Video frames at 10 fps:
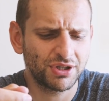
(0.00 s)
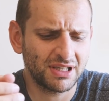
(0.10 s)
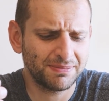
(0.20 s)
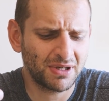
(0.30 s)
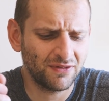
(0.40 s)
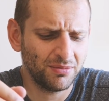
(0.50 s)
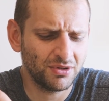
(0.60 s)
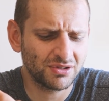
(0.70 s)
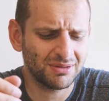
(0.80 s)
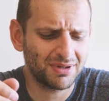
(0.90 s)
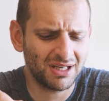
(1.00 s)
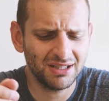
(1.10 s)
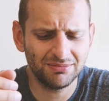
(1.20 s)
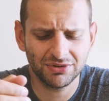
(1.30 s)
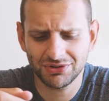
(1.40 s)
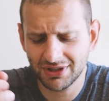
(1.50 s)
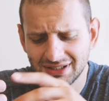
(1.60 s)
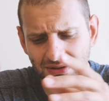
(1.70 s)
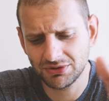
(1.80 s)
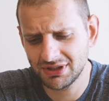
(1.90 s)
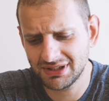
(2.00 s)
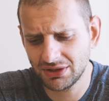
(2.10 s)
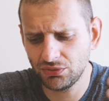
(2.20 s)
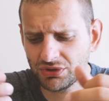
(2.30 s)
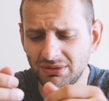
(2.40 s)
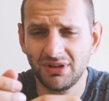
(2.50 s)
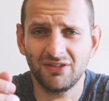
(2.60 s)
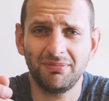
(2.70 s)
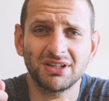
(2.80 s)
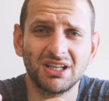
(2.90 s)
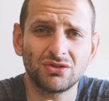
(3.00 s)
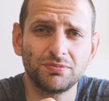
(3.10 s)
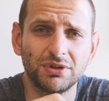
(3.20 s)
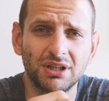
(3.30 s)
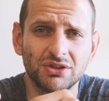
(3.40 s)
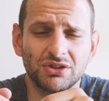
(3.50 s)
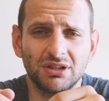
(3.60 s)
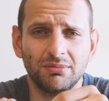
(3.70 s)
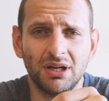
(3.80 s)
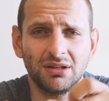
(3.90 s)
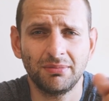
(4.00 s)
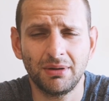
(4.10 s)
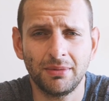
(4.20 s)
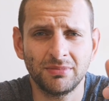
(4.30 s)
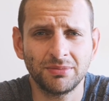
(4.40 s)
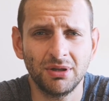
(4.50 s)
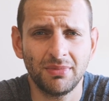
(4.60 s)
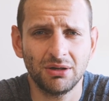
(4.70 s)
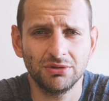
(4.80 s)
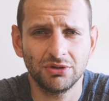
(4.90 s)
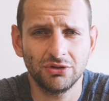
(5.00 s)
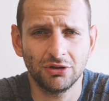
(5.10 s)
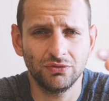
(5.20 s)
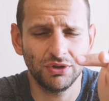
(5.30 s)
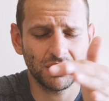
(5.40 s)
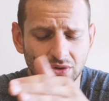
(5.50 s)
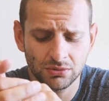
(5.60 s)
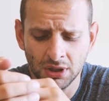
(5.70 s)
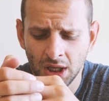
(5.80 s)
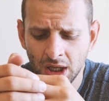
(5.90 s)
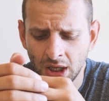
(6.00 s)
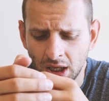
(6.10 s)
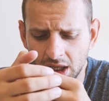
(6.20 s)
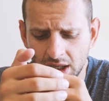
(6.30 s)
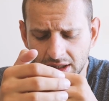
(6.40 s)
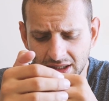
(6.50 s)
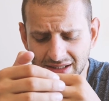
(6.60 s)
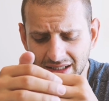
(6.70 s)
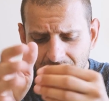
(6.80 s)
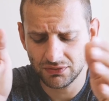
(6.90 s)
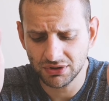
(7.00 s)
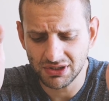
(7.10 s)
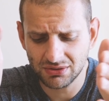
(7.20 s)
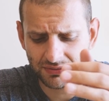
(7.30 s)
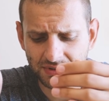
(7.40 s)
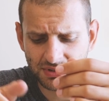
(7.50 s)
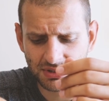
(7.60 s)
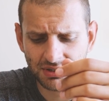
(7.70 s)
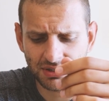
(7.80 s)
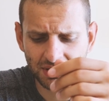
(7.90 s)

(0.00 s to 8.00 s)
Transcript: Raz prawie mi go zabrali, bo się okazało, że jest za duże. Miałem w bagażu podręcznym, ale mam, mam ten mały do, do 12, e, na skali do 12, więc